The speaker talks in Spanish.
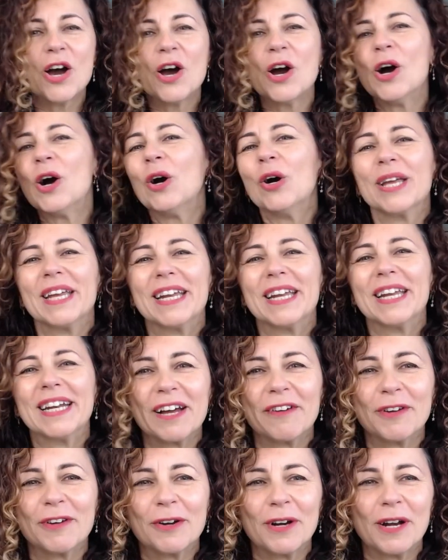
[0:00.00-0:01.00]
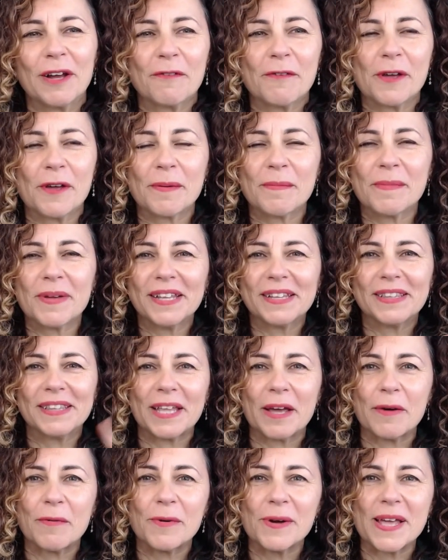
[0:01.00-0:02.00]
Hoy en el Café con la Fermi
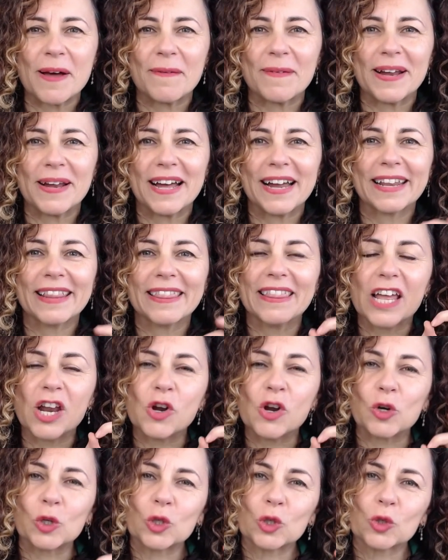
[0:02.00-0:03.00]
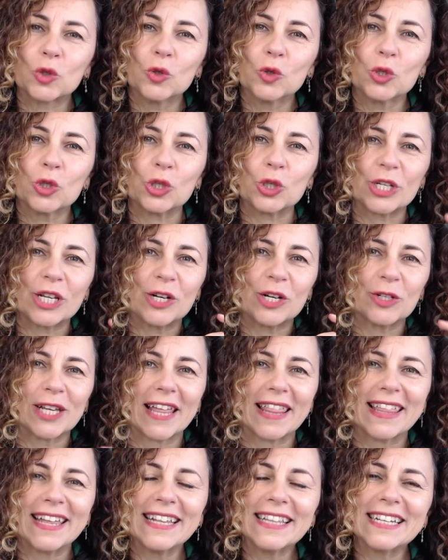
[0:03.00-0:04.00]
te voy a hablar de los usos de los
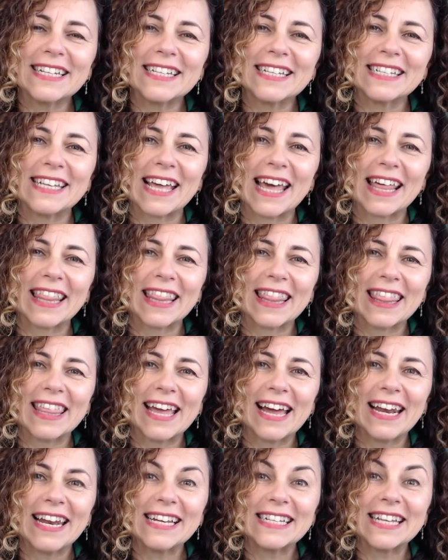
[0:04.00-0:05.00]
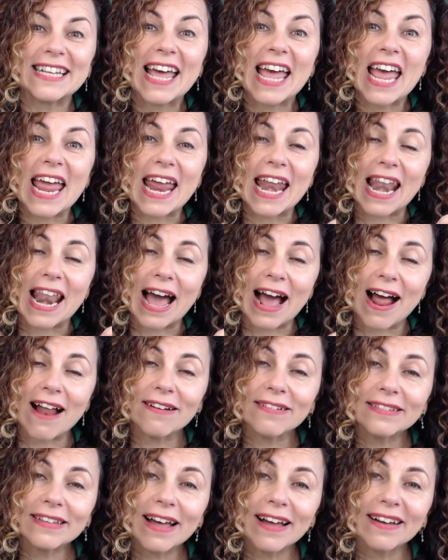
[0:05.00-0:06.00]
aceites esenciales en la
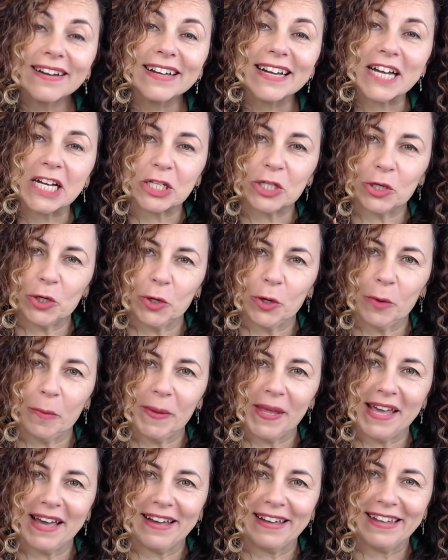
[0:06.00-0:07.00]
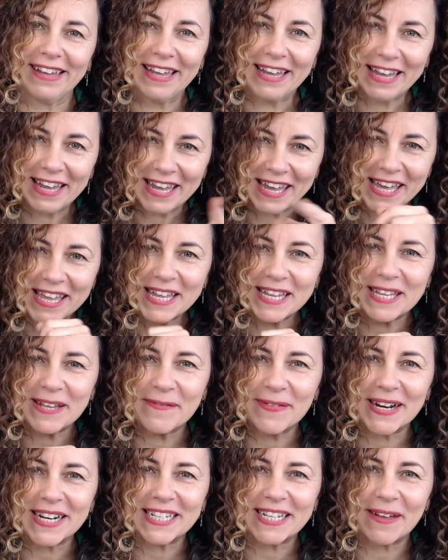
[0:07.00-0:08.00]
alta gastronomía. Quédate
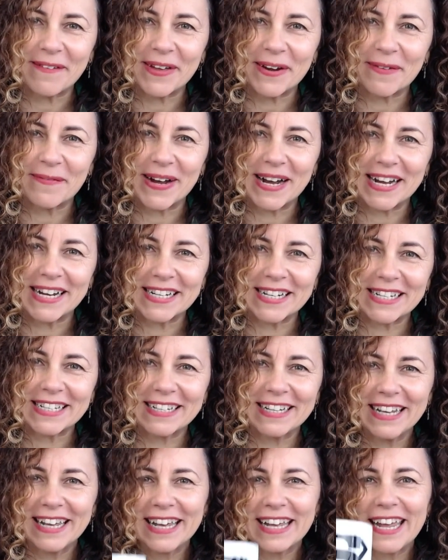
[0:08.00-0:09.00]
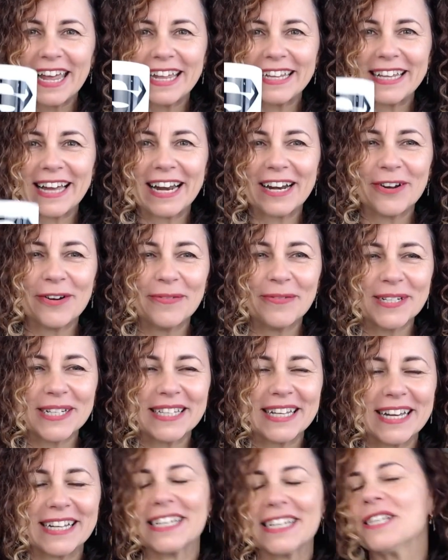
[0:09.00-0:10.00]
para saber más. ¿Qué tal? ¿Cómo
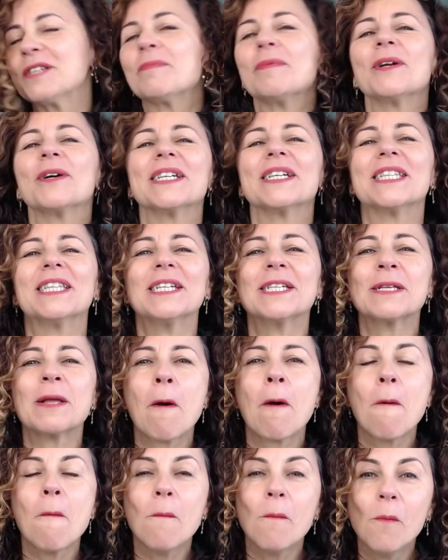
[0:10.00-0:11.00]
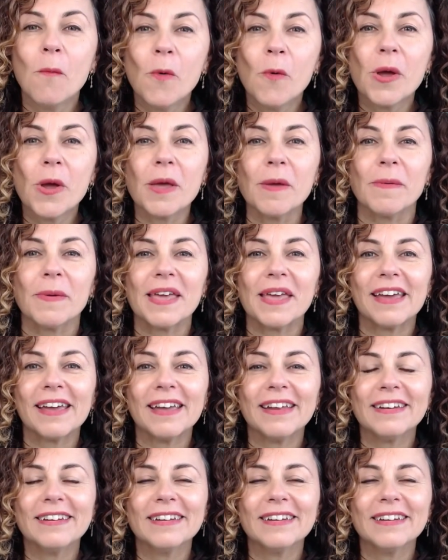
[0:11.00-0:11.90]
estás? Espero que estés muy bien.